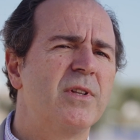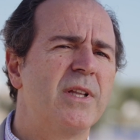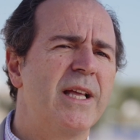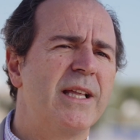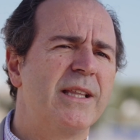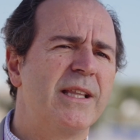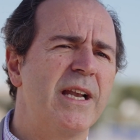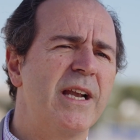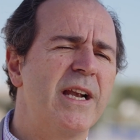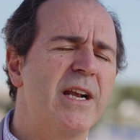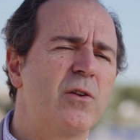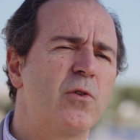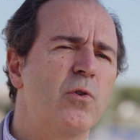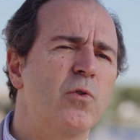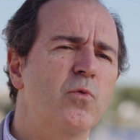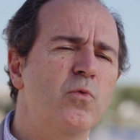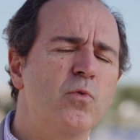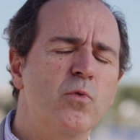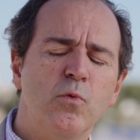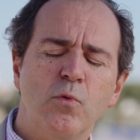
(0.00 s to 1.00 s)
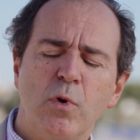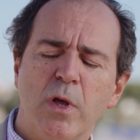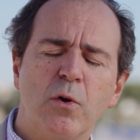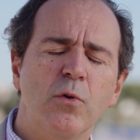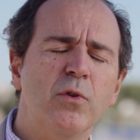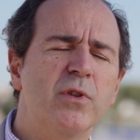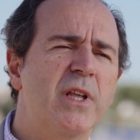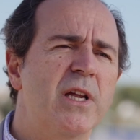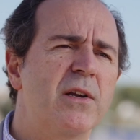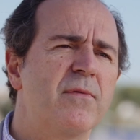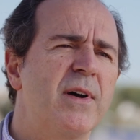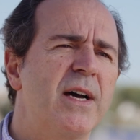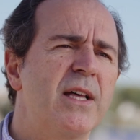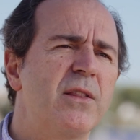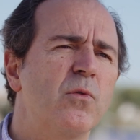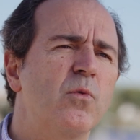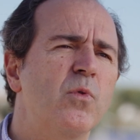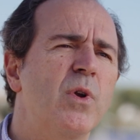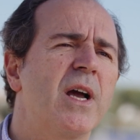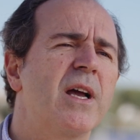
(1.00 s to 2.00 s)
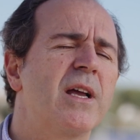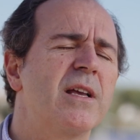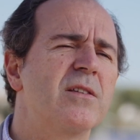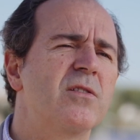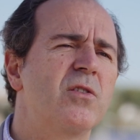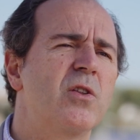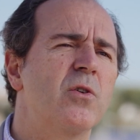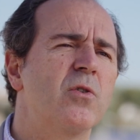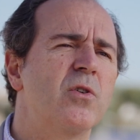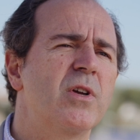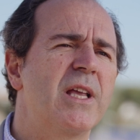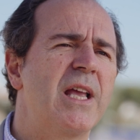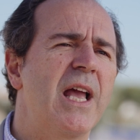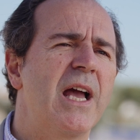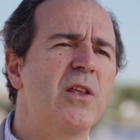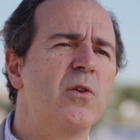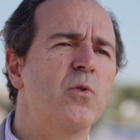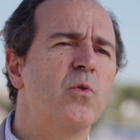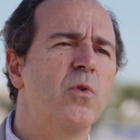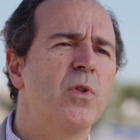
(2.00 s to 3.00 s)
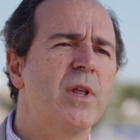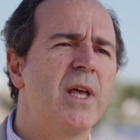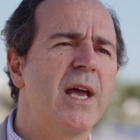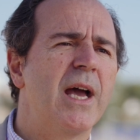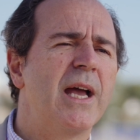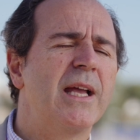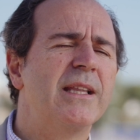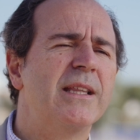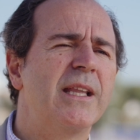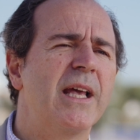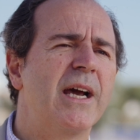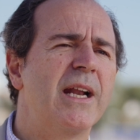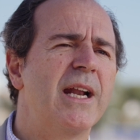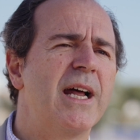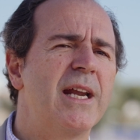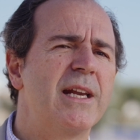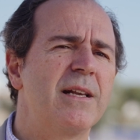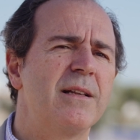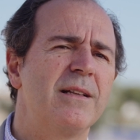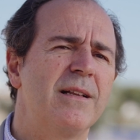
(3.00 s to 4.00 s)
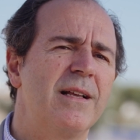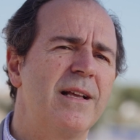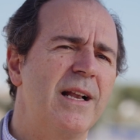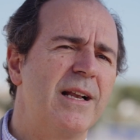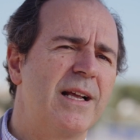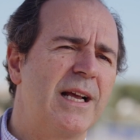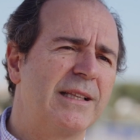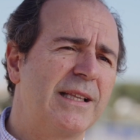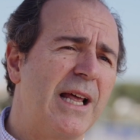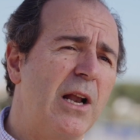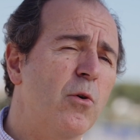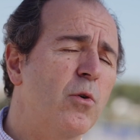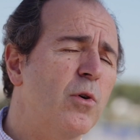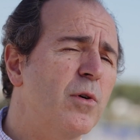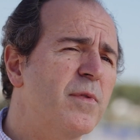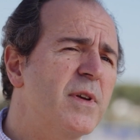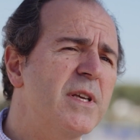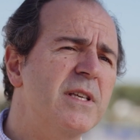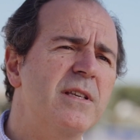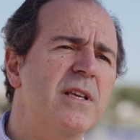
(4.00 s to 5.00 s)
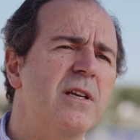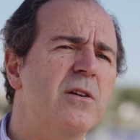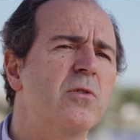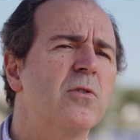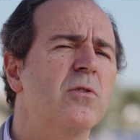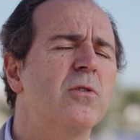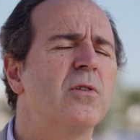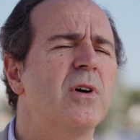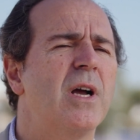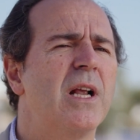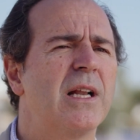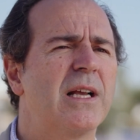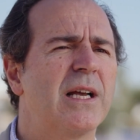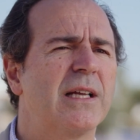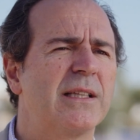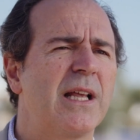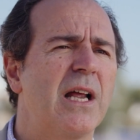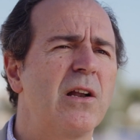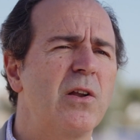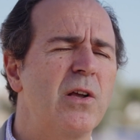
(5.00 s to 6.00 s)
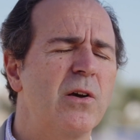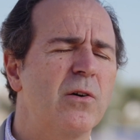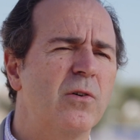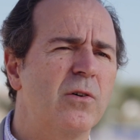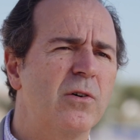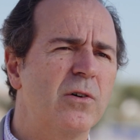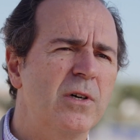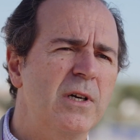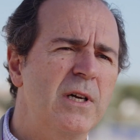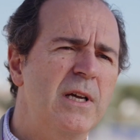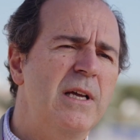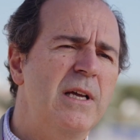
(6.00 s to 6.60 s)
de tener con un único interfaz una gestión que ayude a integrar el catálogo físico, el catálogo